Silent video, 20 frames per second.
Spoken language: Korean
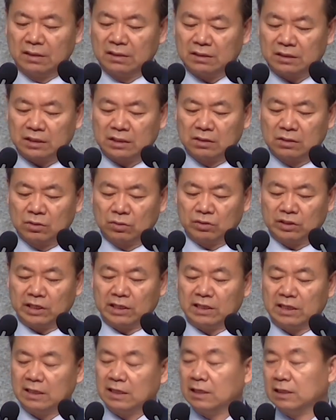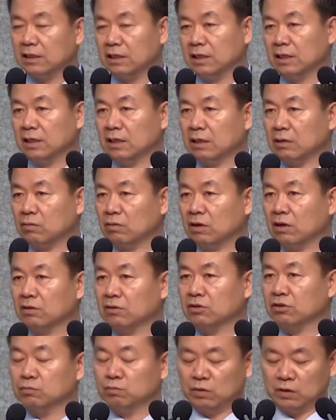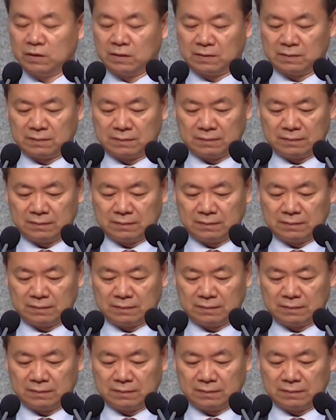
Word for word: 실로 대단한 일이라고 할 것입니다.